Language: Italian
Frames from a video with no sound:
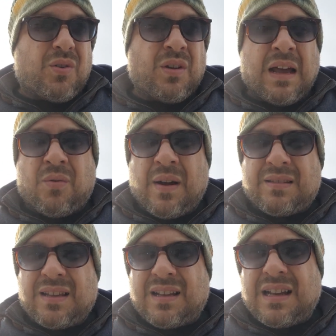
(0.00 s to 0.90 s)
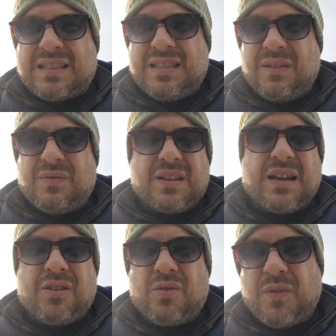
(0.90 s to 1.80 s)
con la quarta in
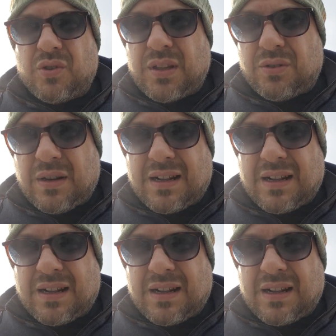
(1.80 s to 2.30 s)
classifica io non vedo tanto